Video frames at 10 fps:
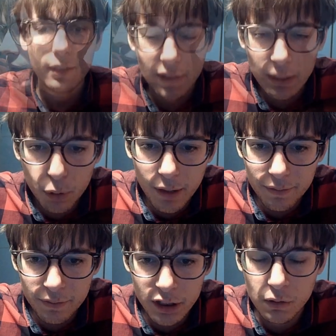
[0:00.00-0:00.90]
Vediamo ora
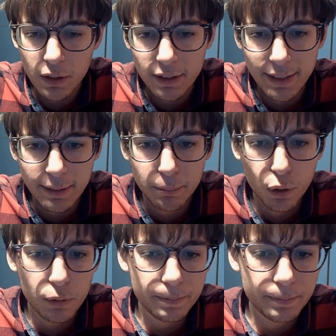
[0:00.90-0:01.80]
invece qualche
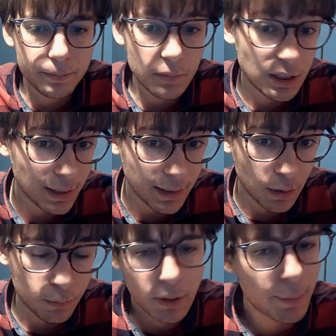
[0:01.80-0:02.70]
libro
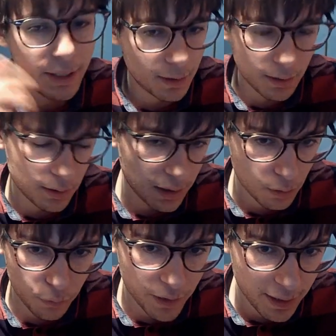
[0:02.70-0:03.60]
italiano. Vabbè, eh,
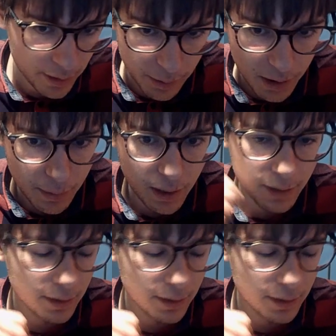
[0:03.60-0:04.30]
Rovelli prima era